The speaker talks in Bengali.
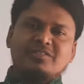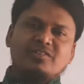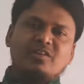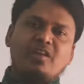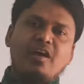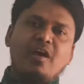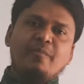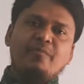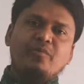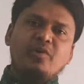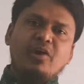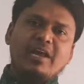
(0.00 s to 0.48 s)

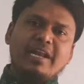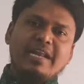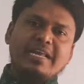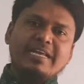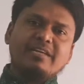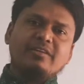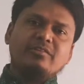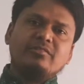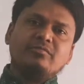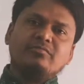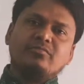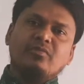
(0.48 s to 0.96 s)
আসসালামু
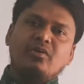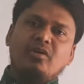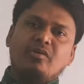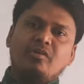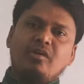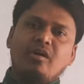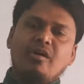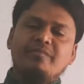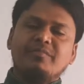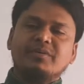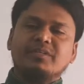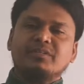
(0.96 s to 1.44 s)
আলাইকুম
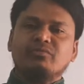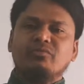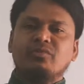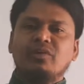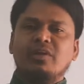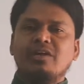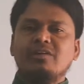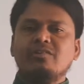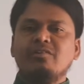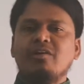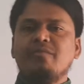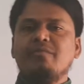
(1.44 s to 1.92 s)

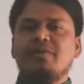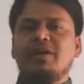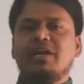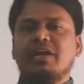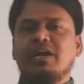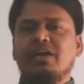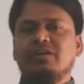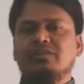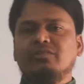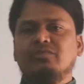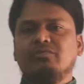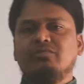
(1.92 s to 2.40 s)
রহমতুল্লাহি
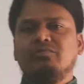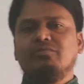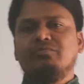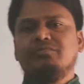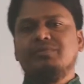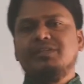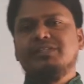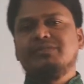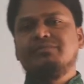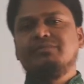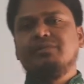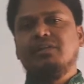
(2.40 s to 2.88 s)
আবরকাত
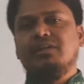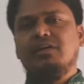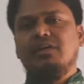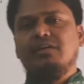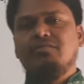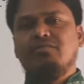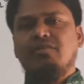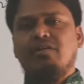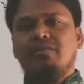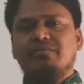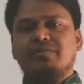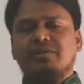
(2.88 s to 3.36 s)
বিসমুল্লাহ
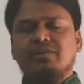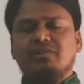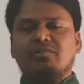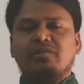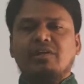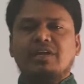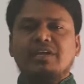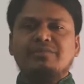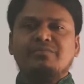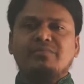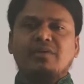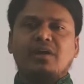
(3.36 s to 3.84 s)
রহমান
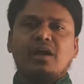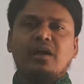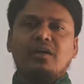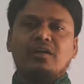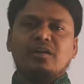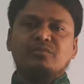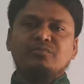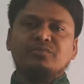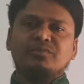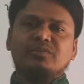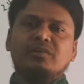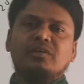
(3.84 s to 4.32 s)
রাহিম
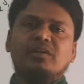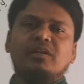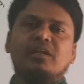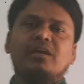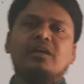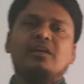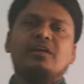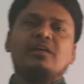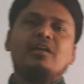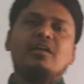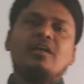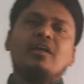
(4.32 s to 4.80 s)
আলহামদুলিল্লাহ